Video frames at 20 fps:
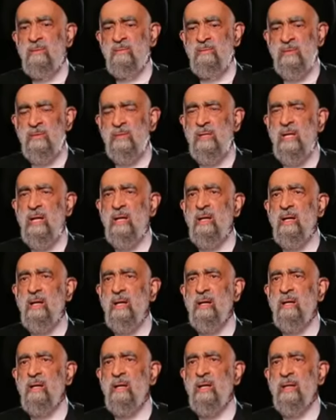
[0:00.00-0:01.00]
في
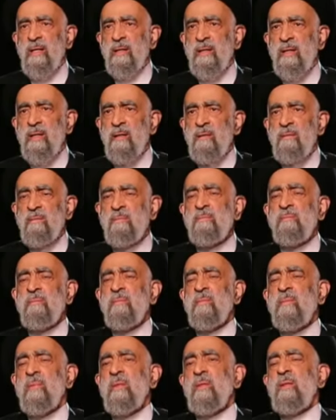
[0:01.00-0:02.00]
صحراء قاحلة
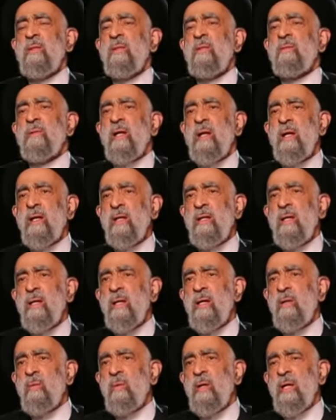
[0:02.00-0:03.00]

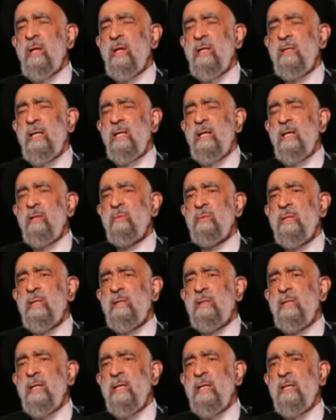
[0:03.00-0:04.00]
تركها وأراد
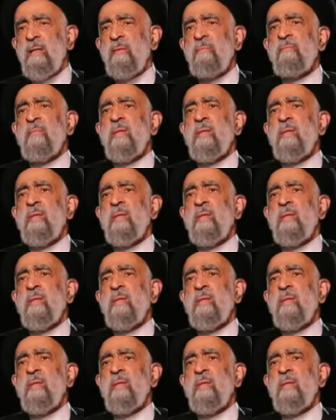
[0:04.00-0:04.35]
العودة